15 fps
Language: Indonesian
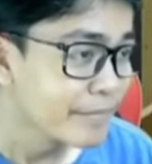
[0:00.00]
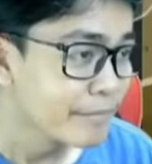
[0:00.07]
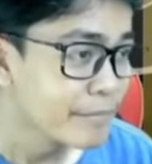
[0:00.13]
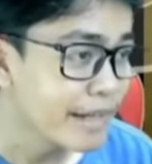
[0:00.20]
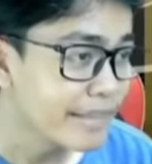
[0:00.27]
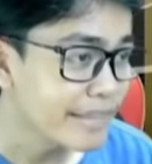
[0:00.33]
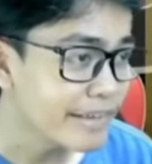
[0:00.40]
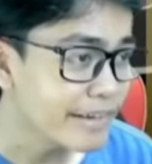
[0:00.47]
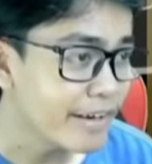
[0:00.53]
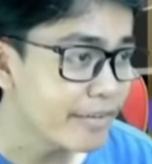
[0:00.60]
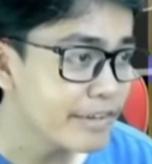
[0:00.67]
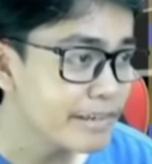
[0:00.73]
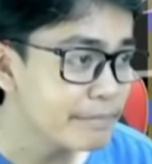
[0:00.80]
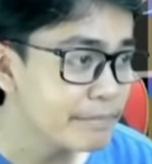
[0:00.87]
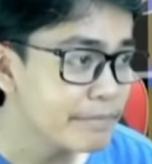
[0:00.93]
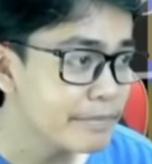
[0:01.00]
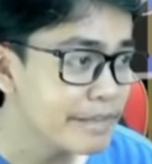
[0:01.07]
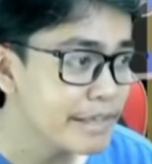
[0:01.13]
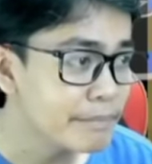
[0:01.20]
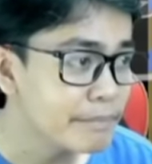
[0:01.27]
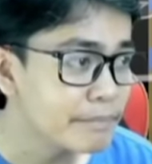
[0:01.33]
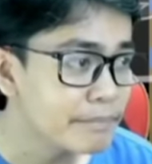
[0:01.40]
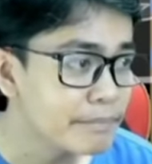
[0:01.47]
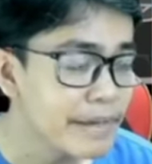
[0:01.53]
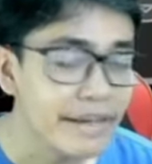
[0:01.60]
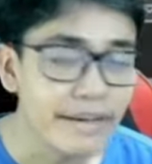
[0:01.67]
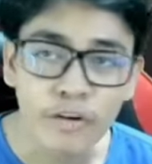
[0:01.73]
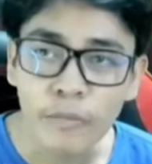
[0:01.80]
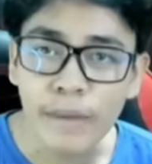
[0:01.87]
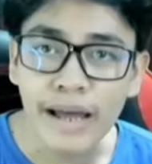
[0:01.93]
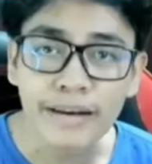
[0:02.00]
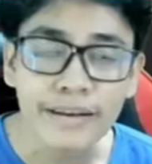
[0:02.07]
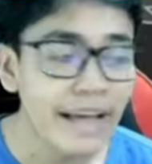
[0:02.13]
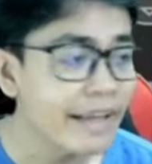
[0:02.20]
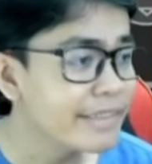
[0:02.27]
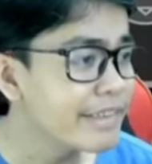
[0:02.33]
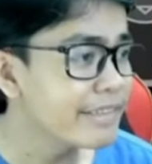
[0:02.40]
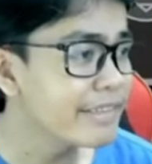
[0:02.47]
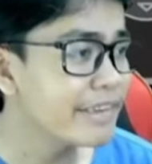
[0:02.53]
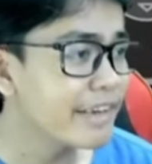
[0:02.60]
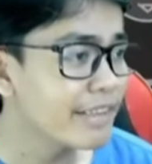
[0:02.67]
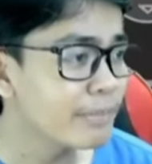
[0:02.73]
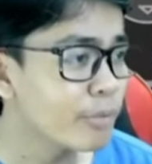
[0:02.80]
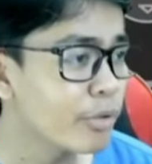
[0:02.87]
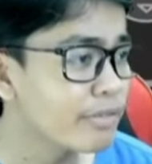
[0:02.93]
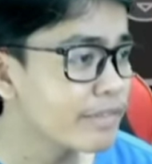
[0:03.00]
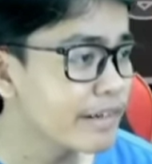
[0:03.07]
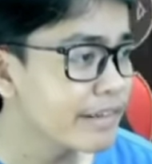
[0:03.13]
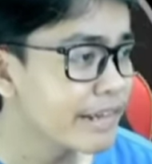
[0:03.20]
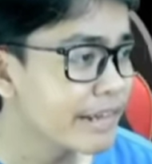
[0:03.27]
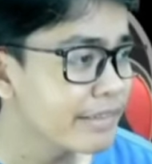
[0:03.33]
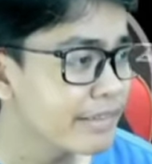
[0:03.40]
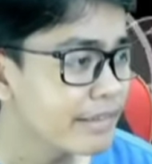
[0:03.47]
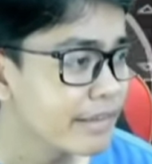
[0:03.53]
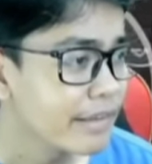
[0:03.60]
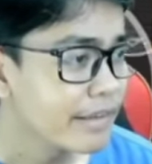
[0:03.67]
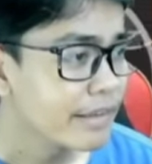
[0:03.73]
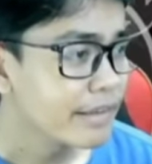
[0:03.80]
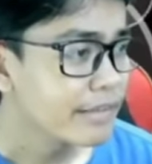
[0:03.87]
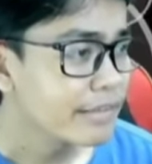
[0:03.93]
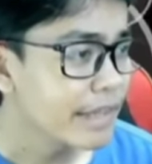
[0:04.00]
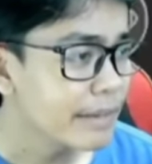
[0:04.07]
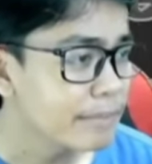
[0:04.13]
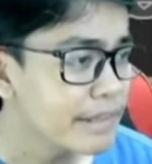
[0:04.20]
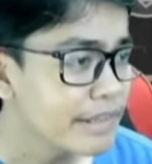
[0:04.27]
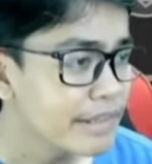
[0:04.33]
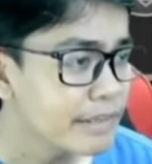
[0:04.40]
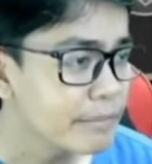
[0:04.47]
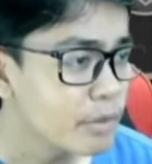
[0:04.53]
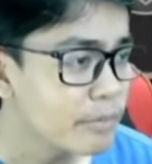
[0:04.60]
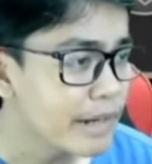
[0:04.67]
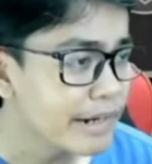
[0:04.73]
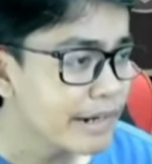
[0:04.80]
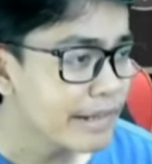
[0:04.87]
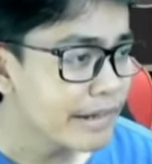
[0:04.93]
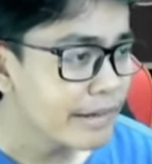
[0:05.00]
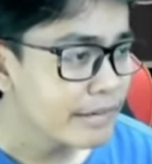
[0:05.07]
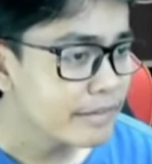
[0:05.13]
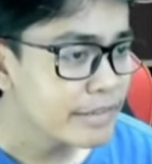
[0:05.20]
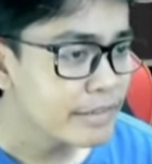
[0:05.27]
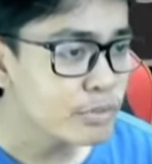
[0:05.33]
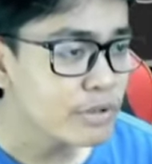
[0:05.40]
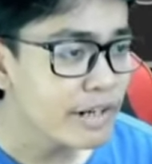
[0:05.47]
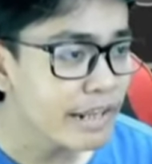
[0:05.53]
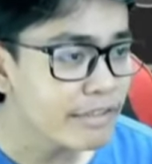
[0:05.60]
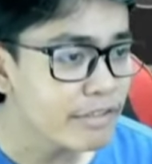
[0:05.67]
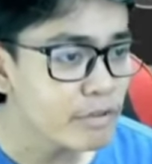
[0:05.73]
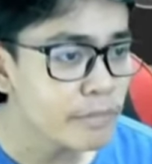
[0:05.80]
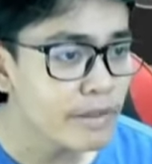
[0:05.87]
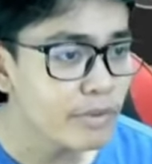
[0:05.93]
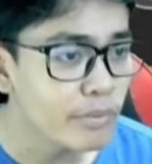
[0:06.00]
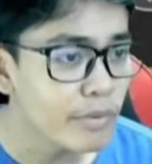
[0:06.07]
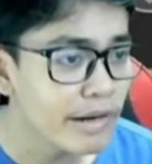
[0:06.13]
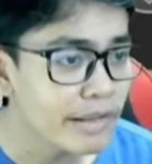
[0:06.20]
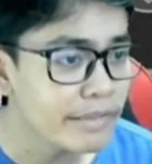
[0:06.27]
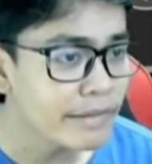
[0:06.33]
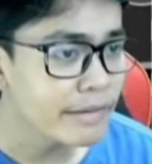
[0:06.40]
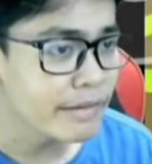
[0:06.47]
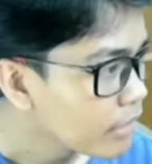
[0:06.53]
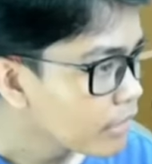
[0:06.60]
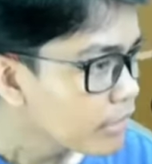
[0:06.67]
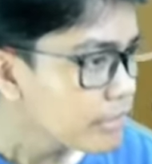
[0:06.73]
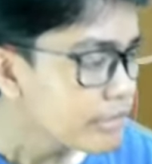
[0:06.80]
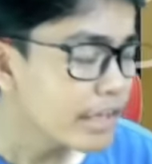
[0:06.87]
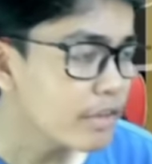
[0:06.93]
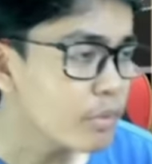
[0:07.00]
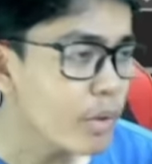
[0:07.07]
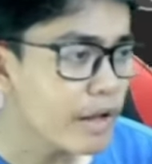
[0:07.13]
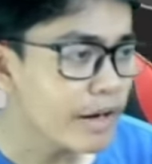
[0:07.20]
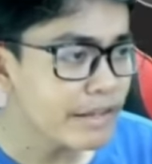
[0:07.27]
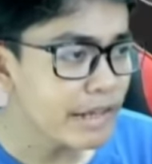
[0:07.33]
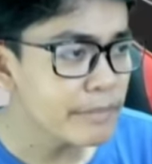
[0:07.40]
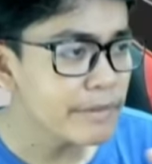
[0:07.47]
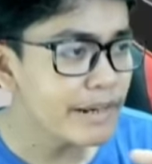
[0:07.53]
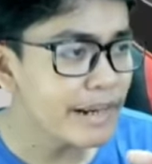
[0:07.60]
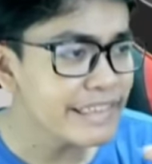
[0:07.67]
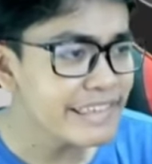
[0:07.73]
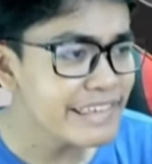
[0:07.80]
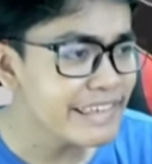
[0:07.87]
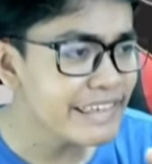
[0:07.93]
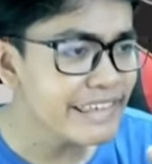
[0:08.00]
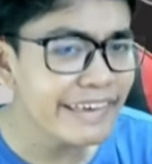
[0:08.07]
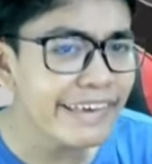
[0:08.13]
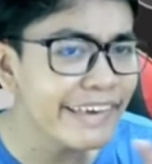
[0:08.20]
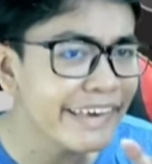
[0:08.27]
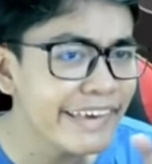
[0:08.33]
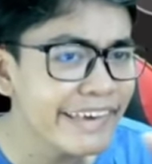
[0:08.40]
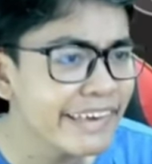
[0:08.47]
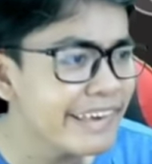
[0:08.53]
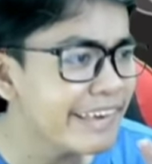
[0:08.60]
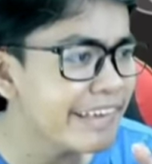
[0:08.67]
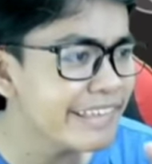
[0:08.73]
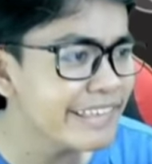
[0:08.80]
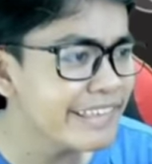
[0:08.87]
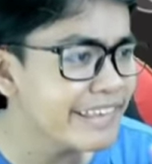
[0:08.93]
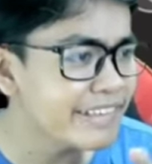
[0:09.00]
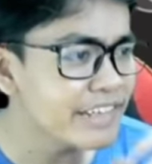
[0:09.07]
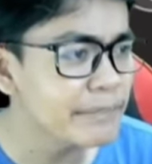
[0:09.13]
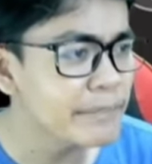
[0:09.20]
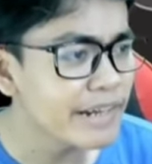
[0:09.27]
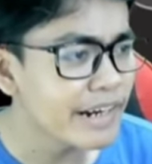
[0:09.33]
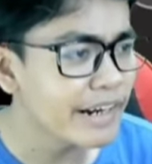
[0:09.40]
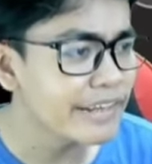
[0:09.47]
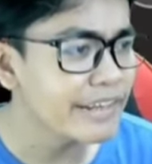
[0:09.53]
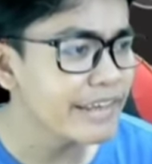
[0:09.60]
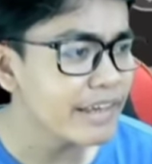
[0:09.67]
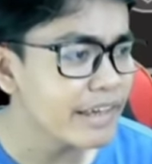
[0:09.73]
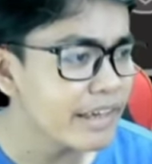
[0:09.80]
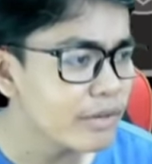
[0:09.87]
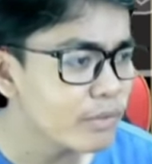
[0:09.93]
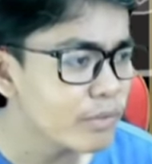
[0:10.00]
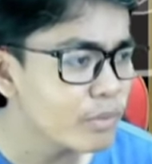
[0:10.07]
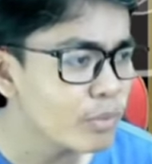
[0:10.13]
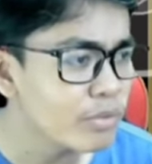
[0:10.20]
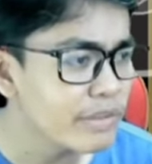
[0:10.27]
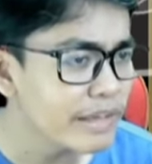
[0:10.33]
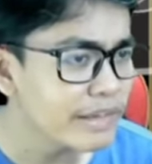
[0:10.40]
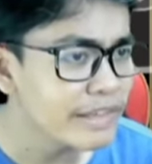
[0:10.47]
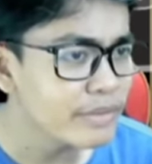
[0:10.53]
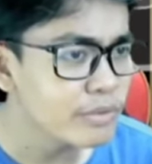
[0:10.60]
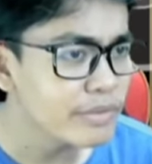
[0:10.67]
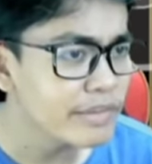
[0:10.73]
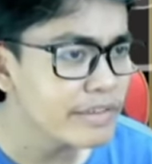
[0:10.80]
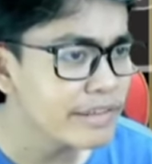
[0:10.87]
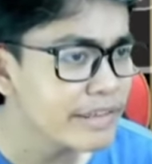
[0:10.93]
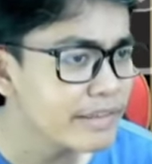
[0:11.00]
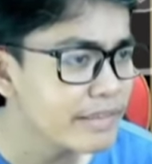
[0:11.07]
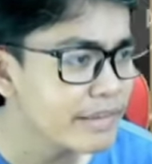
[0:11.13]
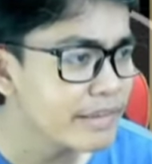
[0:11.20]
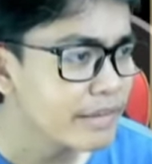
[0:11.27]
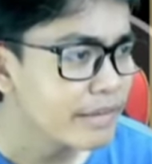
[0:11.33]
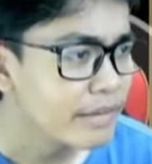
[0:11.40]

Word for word: Biasanya kalau di game backroom ada aja sih guys monster guys. Tapi ini belum ada ya. Niku kerasin coba suaranya. Kayak suara kamera nyit nyit kamera lagi rusak gitu sedikit sih.